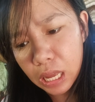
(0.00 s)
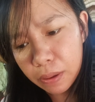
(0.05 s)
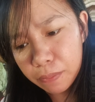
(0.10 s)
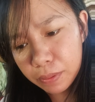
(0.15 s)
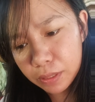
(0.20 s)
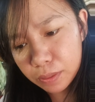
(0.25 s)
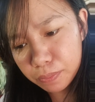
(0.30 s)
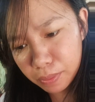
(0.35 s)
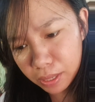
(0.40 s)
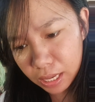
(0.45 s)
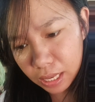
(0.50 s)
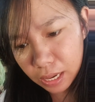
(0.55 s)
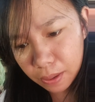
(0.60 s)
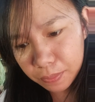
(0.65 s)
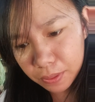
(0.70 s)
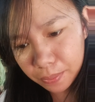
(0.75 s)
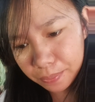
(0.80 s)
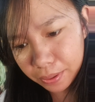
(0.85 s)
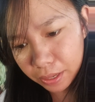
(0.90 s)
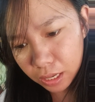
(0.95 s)
Mas mainam
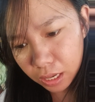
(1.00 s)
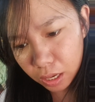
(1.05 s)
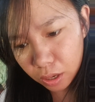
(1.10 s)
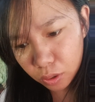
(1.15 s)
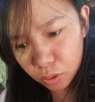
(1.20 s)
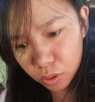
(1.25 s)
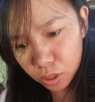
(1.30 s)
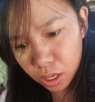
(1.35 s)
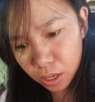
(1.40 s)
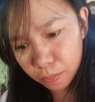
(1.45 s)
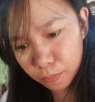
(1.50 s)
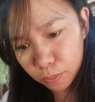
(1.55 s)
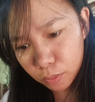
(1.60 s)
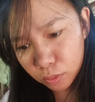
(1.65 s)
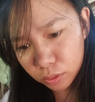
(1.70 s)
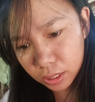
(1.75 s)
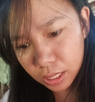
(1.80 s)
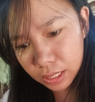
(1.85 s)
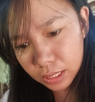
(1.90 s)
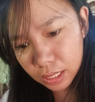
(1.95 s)
na magkaroon ng
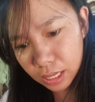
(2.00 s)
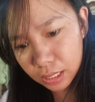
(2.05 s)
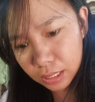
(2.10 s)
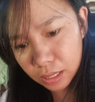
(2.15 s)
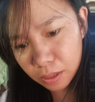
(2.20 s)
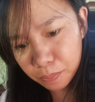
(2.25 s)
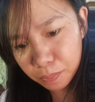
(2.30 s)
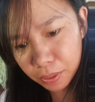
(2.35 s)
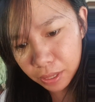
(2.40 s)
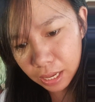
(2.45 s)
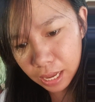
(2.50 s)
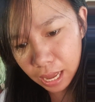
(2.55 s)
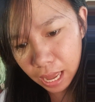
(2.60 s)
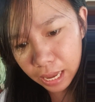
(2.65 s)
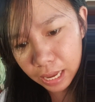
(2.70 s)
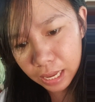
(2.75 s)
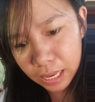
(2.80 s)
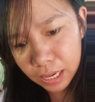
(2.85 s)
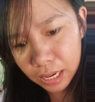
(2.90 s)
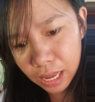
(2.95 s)
prutas sa isang
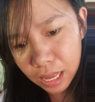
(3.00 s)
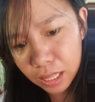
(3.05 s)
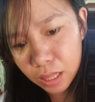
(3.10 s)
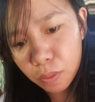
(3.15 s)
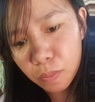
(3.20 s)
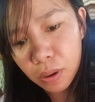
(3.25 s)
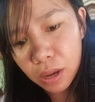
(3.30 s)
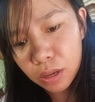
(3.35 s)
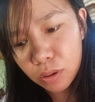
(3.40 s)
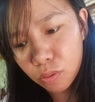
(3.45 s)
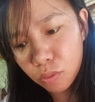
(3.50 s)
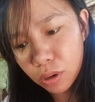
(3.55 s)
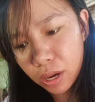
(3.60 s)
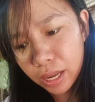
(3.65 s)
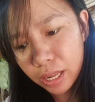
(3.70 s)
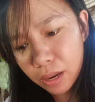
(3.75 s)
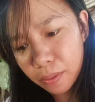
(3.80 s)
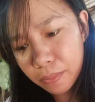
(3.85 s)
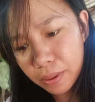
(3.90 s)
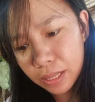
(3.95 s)
pagkain at mga
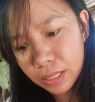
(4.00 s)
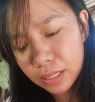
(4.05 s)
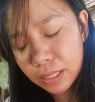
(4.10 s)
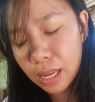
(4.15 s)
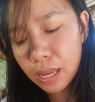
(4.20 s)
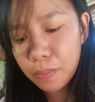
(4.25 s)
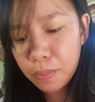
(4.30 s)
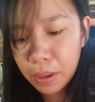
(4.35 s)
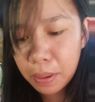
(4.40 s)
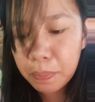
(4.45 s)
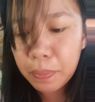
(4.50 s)
gulay naman sa ibang